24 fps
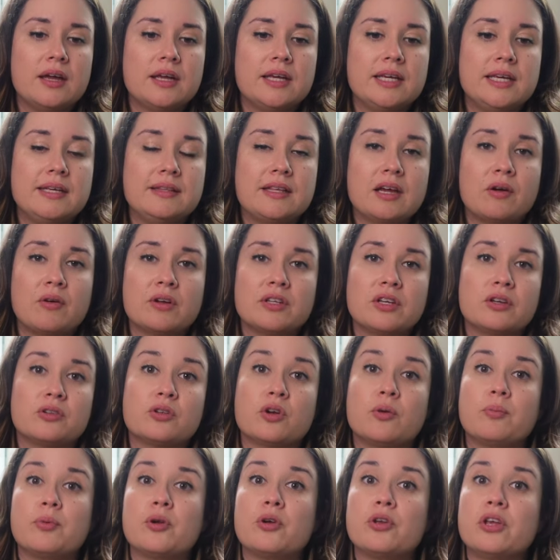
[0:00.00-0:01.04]
Y tengo este
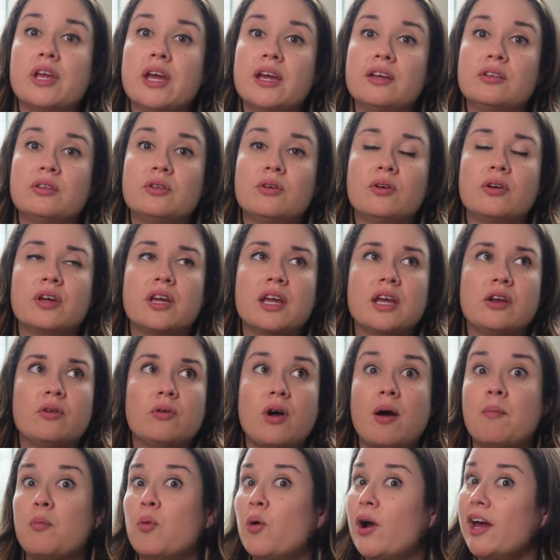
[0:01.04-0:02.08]
otro proyecto que
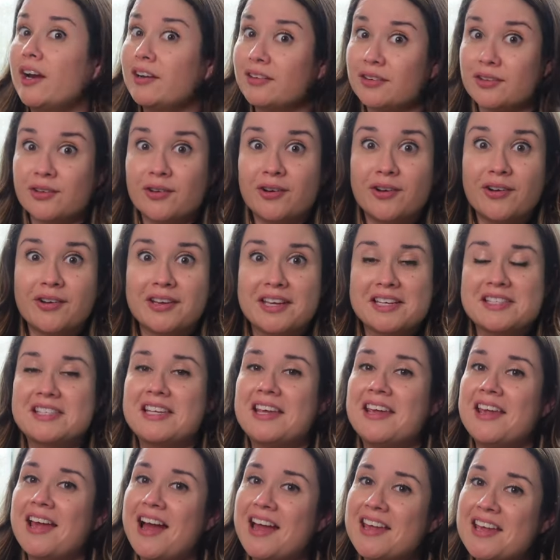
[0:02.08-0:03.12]
no ha muerto, que
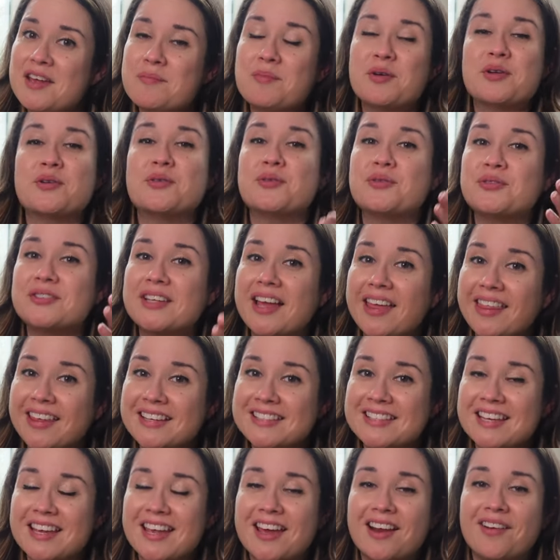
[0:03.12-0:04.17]
sigue ahí porque
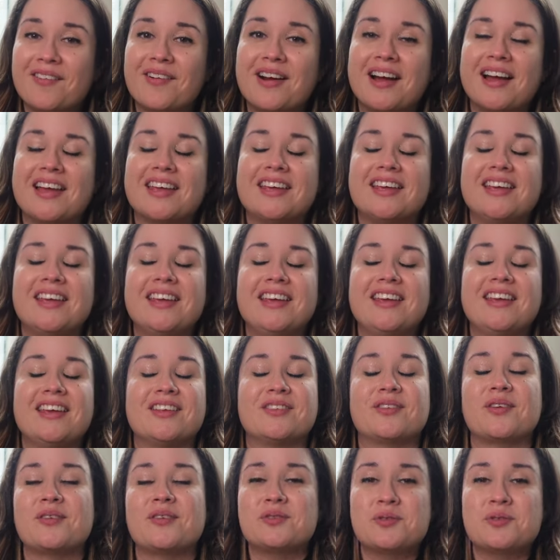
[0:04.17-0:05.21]
ustedes siguieron ahí y
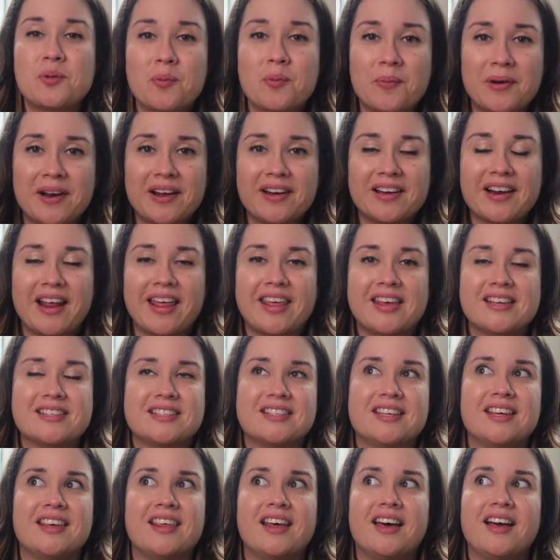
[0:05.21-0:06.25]
estoy súper
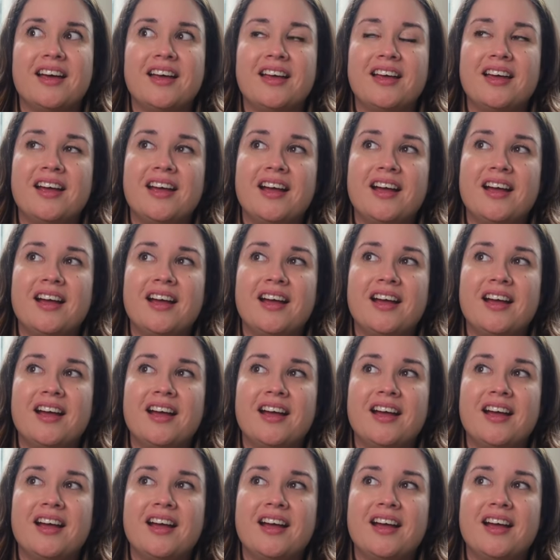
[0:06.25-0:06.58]
agradecida.